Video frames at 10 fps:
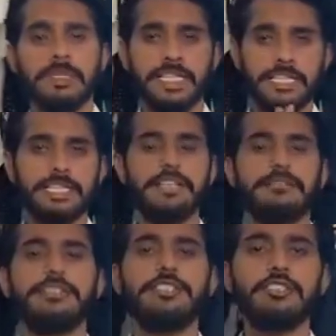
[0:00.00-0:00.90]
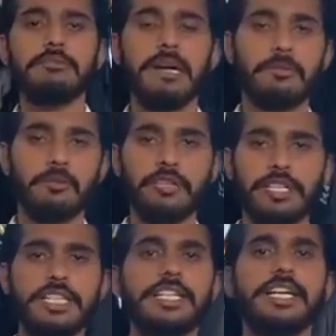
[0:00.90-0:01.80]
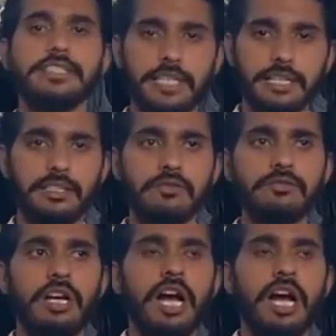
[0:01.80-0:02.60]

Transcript: पता है नए नए वीडियोस में आप लोगों के लिए लेके आता रहता हूँ